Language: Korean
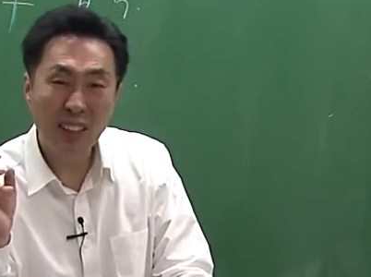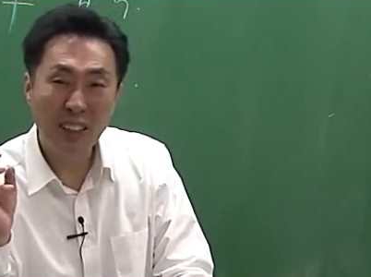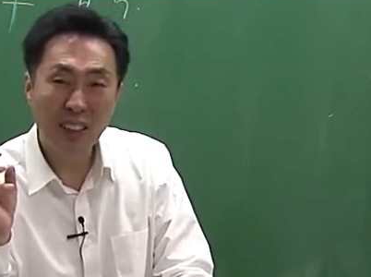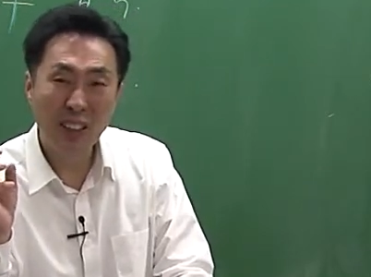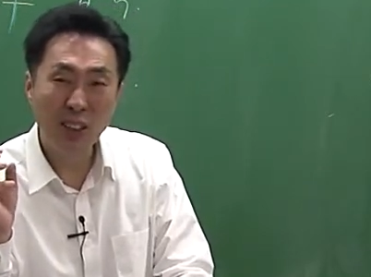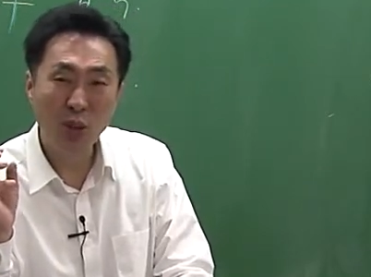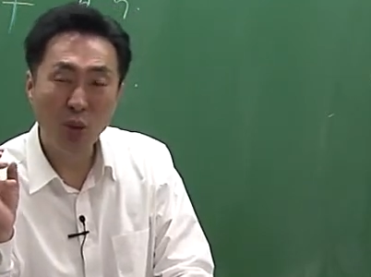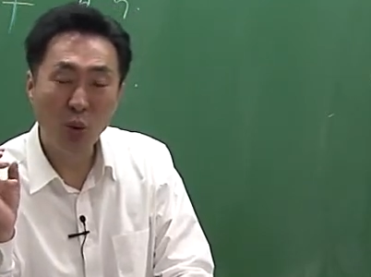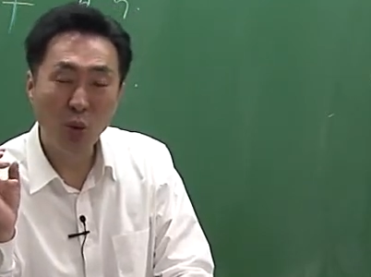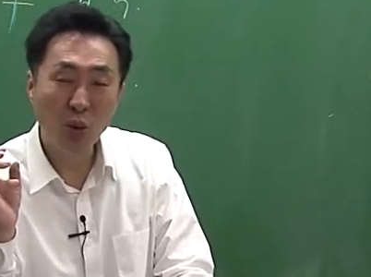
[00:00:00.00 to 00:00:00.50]

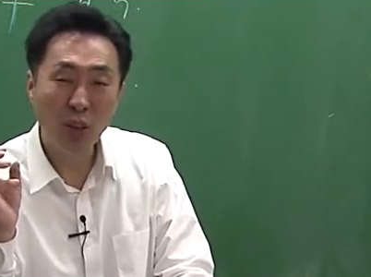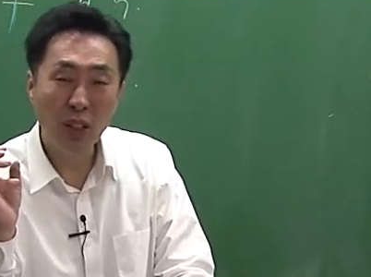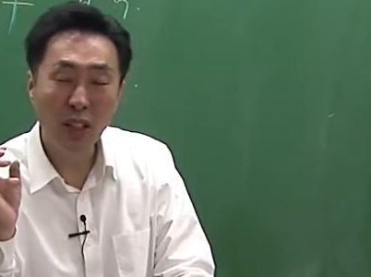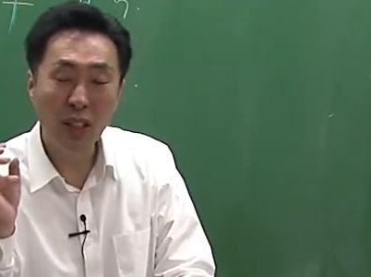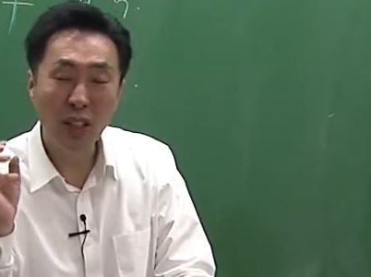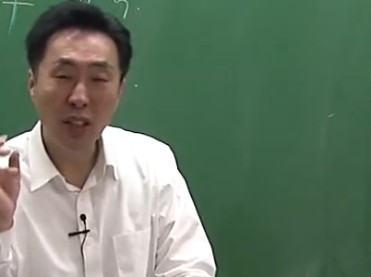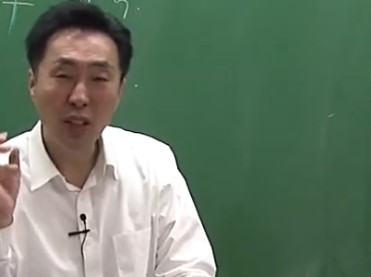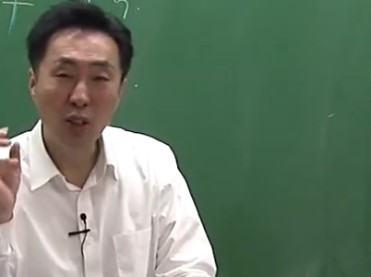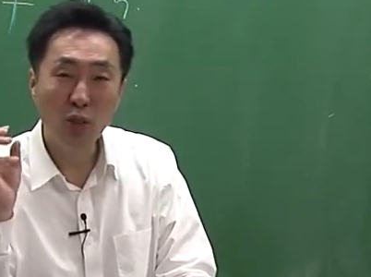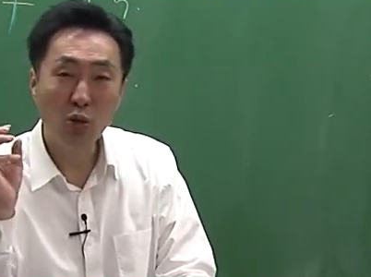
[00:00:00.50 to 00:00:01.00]
그
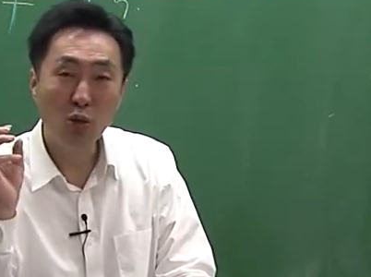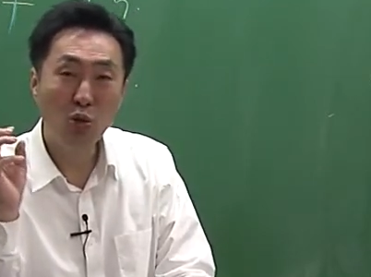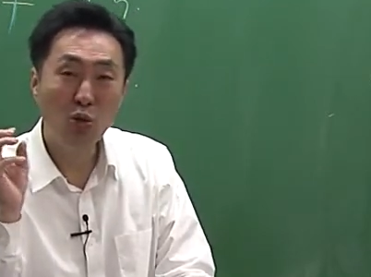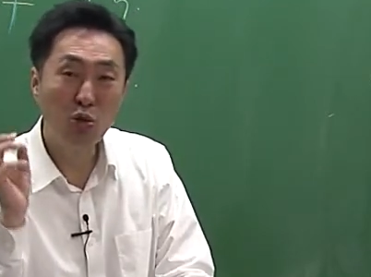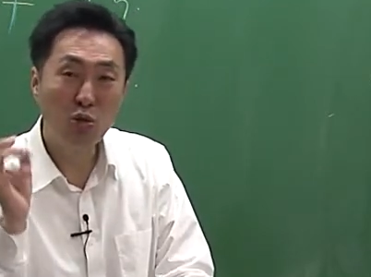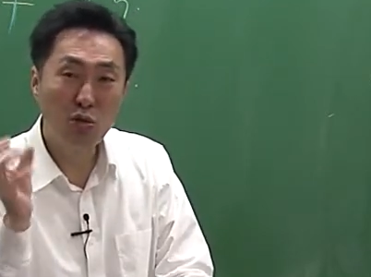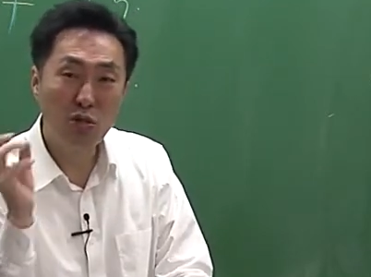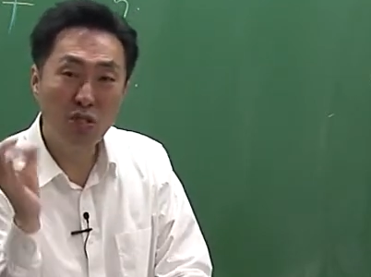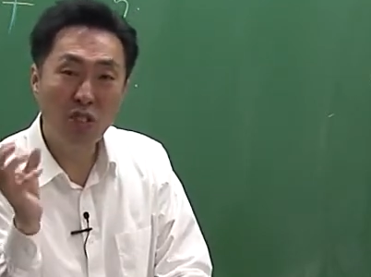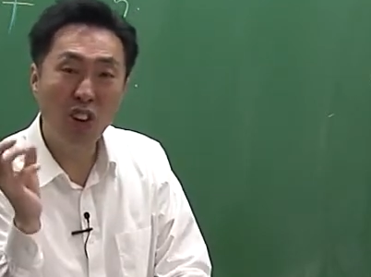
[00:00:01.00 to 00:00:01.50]
돈이
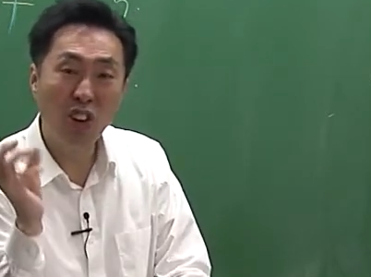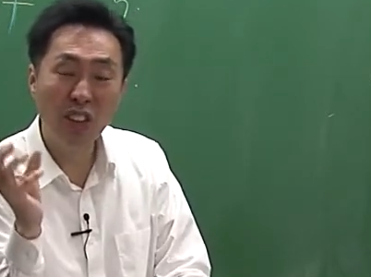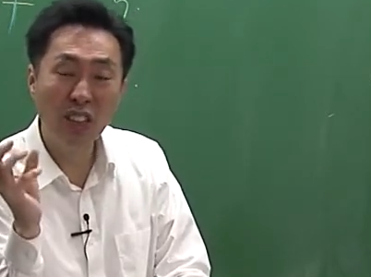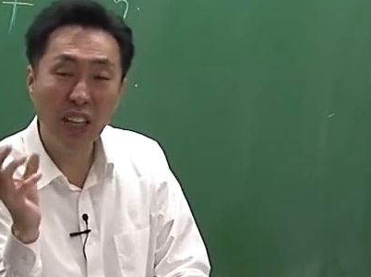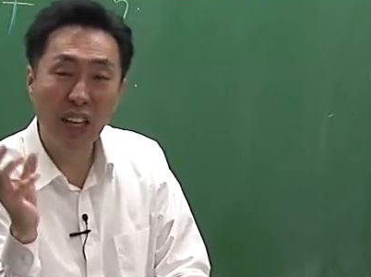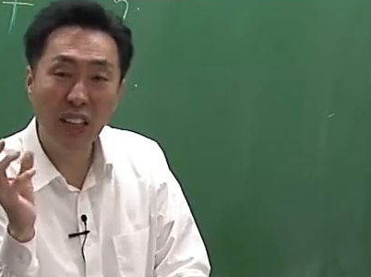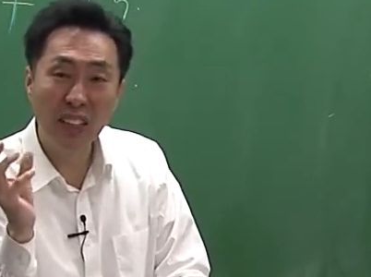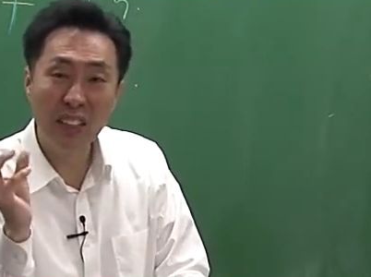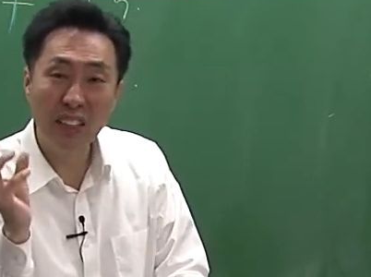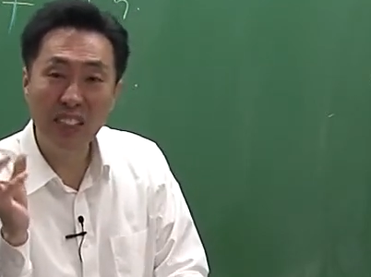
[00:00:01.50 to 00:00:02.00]
누구
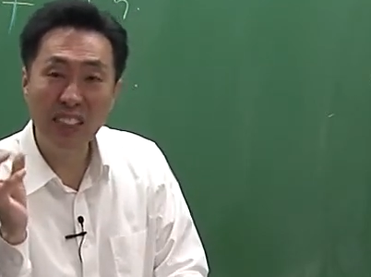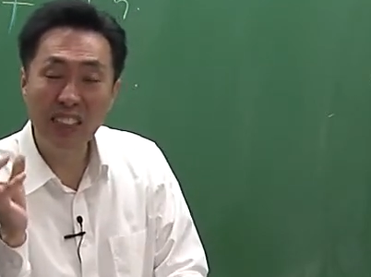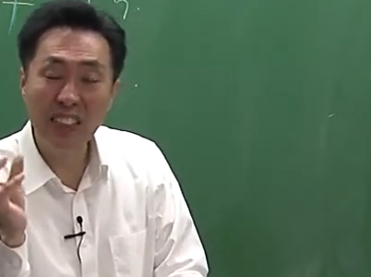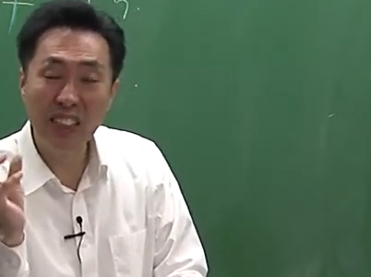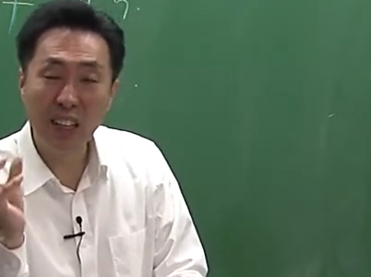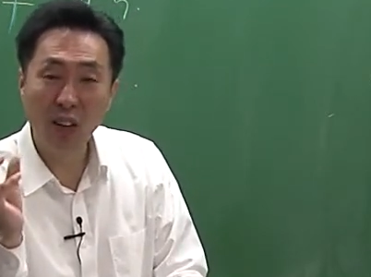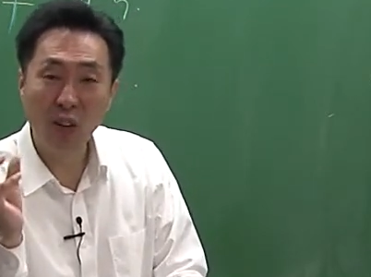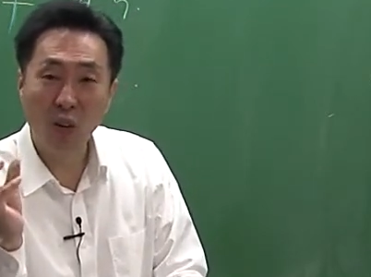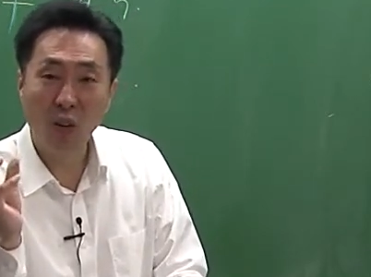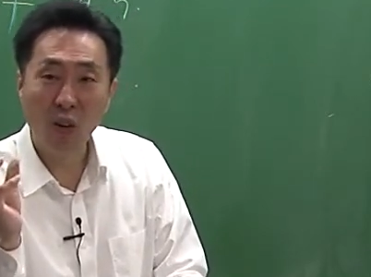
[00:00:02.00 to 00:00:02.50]
거냐
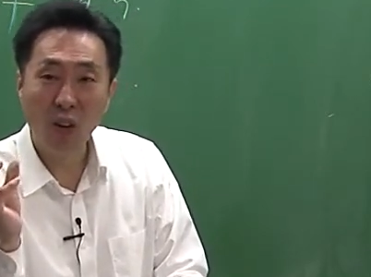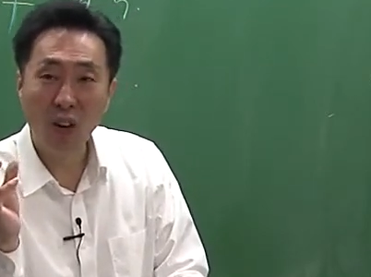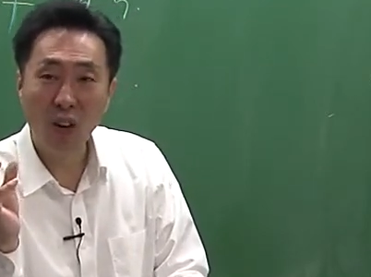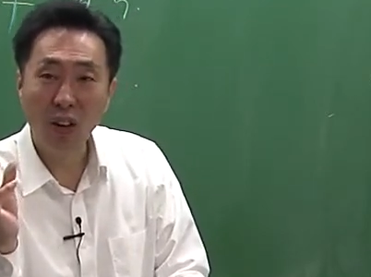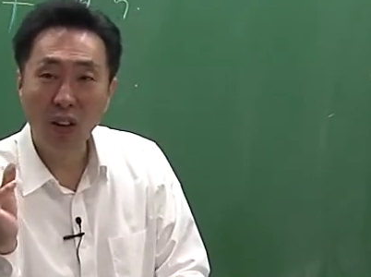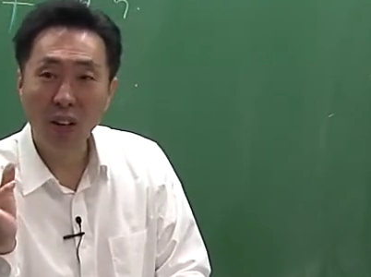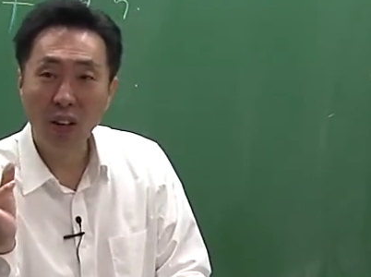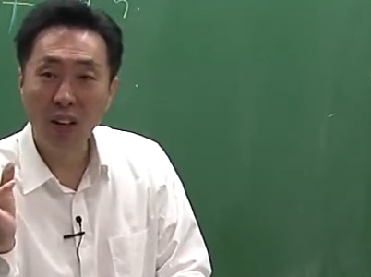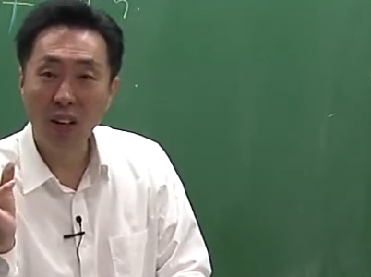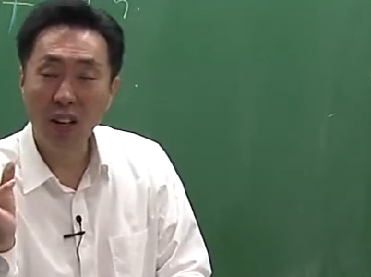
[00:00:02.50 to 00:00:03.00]
진짜로
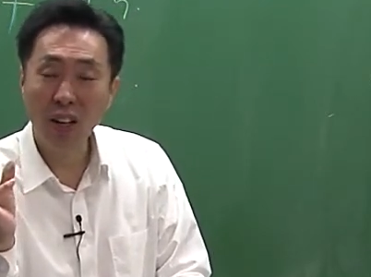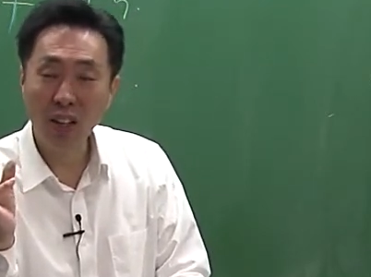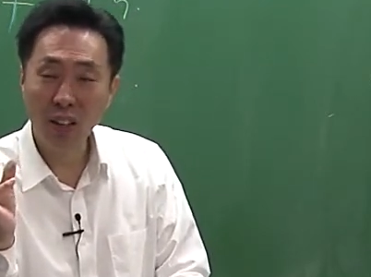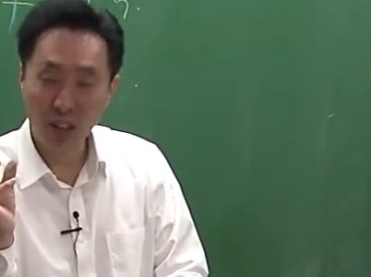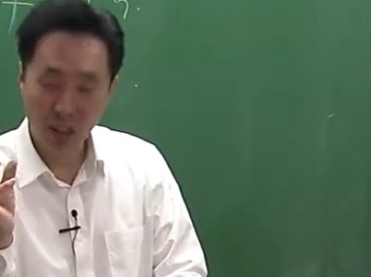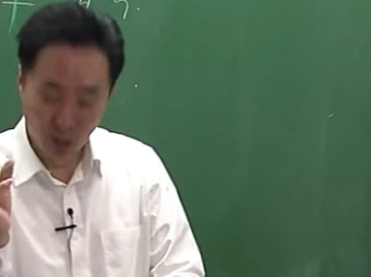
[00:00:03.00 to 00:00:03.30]
예?